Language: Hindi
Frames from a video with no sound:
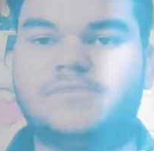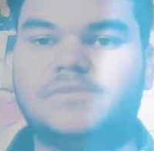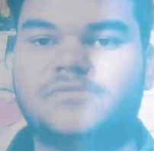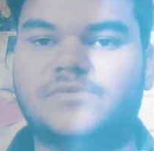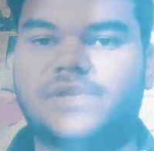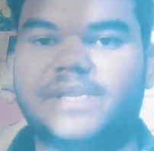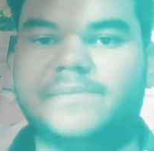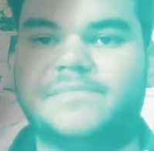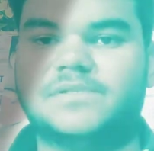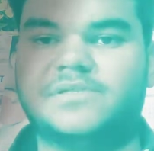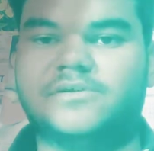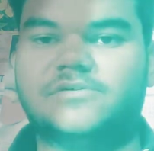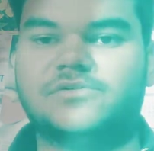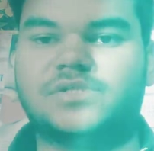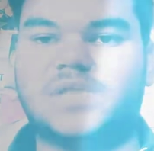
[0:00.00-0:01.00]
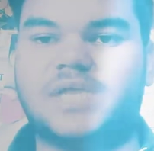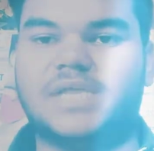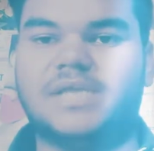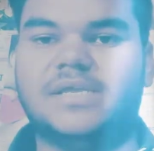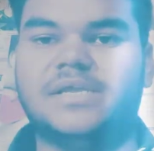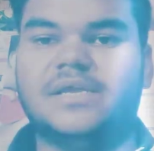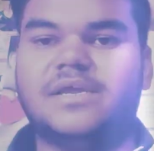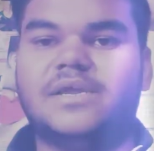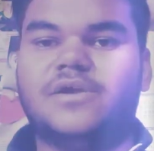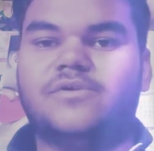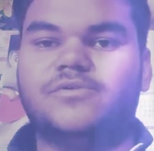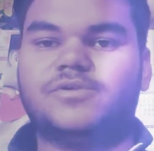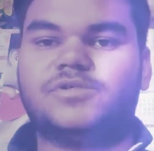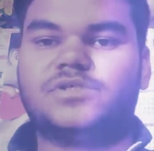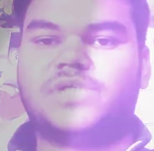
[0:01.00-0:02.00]
को बिल्कुल नहीं पता होता है
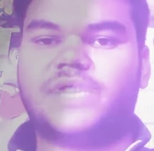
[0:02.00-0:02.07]
उस